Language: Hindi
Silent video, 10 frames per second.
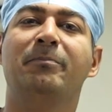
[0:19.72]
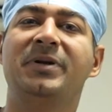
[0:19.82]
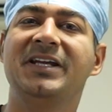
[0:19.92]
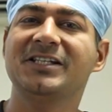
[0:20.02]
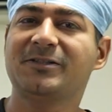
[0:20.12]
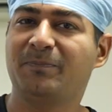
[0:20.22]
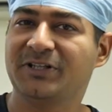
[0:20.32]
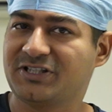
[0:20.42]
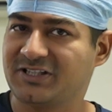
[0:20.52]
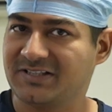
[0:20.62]

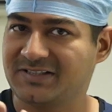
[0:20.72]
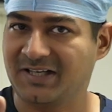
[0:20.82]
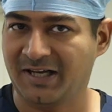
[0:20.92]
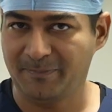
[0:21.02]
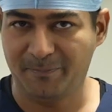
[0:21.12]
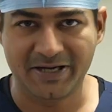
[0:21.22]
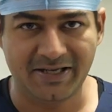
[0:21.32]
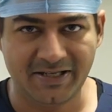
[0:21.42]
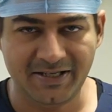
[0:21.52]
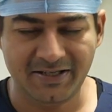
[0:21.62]
20-25 साल
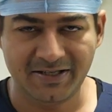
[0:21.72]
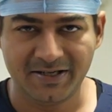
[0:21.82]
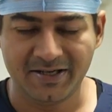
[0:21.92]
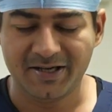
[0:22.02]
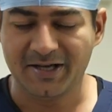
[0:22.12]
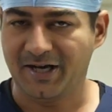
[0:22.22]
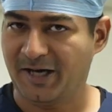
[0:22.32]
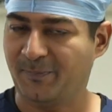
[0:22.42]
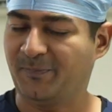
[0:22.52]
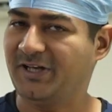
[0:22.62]
पहले
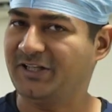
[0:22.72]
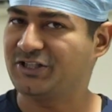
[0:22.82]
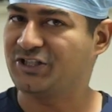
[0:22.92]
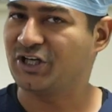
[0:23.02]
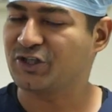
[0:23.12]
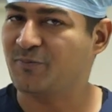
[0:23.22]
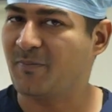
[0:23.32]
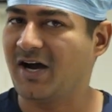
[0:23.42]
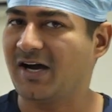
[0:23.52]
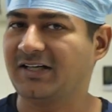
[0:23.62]
अपने
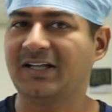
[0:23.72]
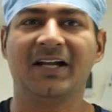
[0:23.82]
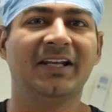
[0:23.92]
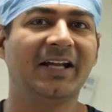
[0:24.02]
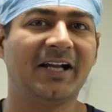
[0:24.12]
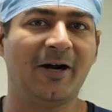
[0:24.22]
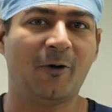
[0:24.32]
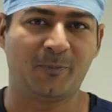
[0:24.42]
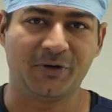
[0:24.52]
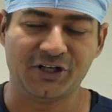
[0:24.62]
चश्मा हटाने का
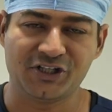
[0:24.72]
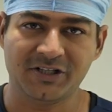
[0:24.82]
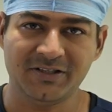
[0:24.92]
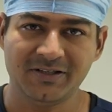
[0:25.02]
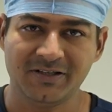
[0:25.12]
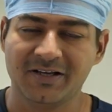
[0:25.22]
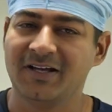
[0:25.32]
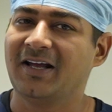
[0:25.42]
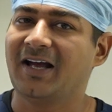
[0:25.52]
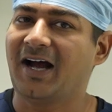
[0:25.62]
ऑपरेशन
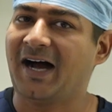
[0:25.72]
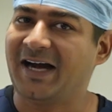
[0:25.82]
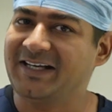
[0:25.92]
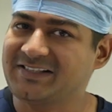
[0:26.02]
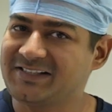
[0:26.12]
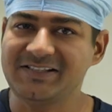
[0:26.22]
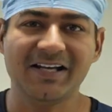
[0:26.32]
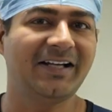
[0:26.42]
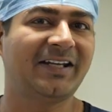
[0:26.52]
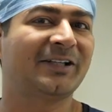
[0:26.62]

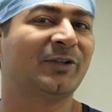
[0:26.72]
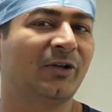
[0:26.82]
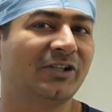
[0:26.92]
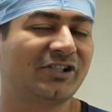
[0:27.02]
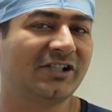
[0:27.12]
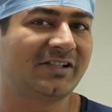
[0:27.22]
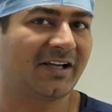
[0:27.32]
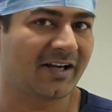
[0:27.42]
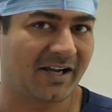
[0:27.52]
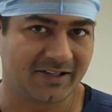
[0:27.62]
आईसीएल टेक्नोलॉजी से
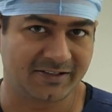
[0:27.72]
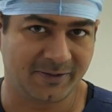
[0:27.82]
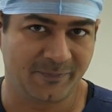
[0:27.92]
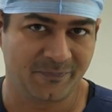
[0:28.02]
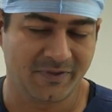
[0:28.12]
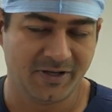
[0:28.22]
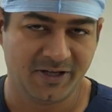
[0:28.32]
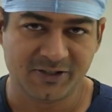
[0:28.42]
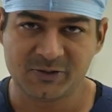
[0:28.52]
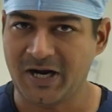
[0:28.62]
कराया था
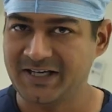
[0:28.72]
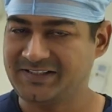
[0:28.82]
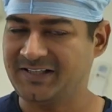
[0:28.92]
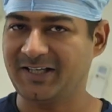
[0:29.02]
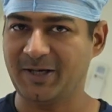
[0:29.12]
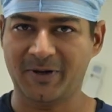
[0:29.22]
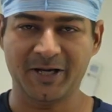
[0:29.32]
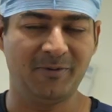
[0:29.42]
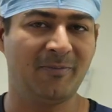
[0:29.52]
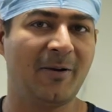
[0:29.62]
सो so, आई के
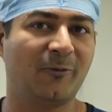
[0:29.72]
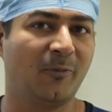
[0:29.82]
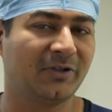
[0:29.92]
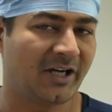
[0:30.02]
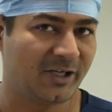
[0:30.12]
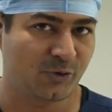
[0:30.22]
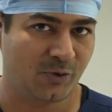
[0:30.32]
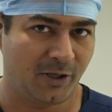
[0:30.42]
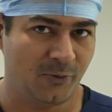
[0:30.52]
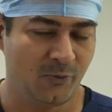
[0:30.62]
बारे में मैं आपको बता
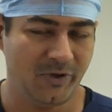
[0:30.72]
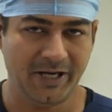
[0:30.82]
चुका हूँ